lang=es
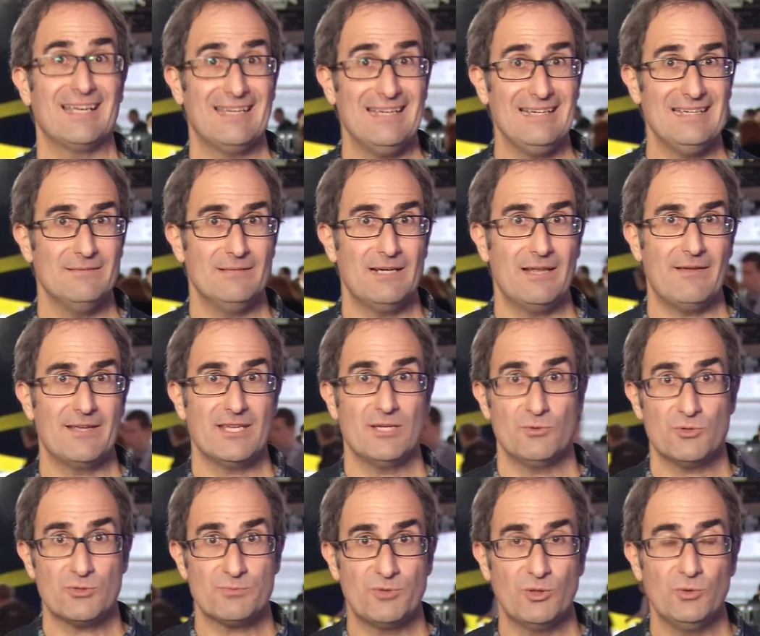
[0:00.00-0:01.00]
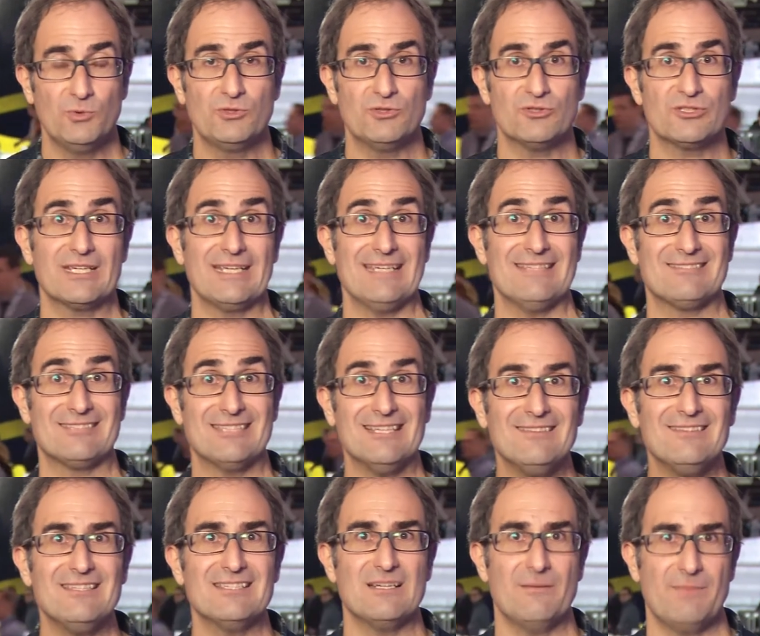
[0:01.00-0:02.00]
equilibrada y a unos productos que
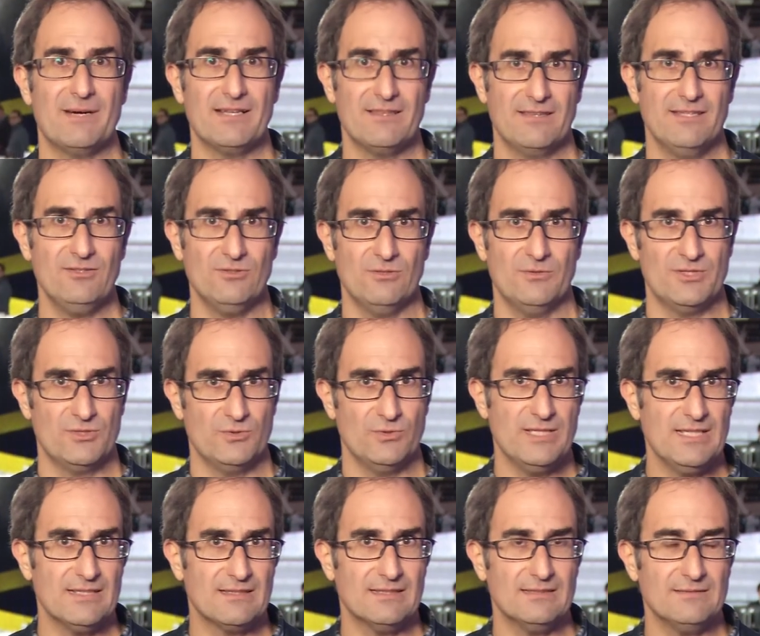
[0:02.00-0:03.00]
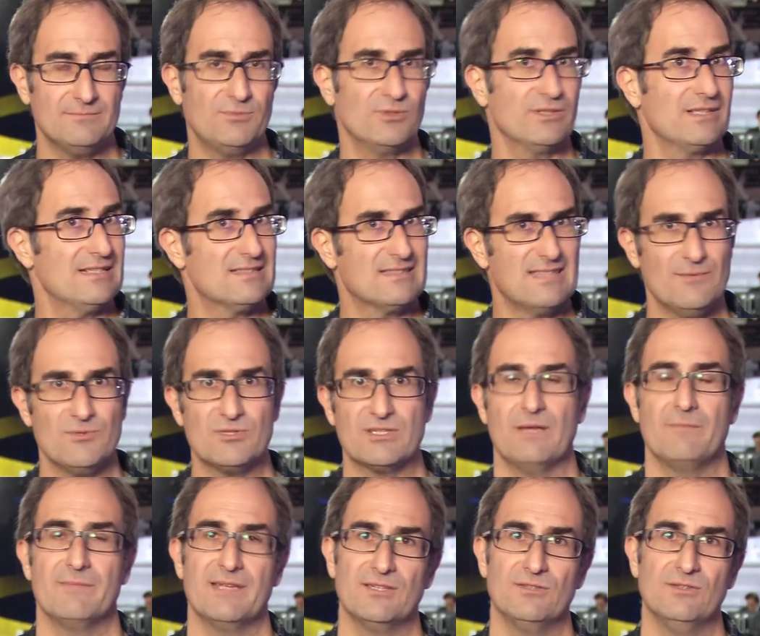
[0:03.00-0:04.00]
están desapareciendo de su dieta, porque estamos
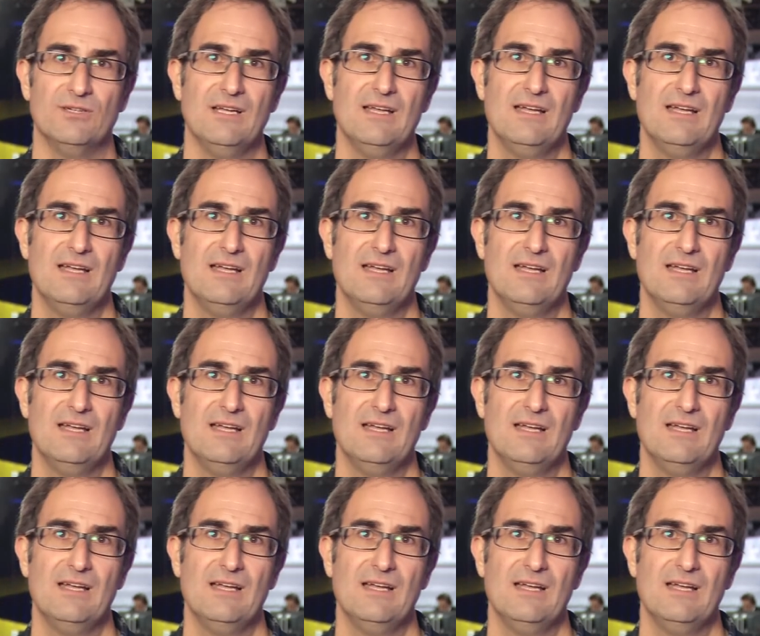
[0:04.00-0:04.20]
cambiando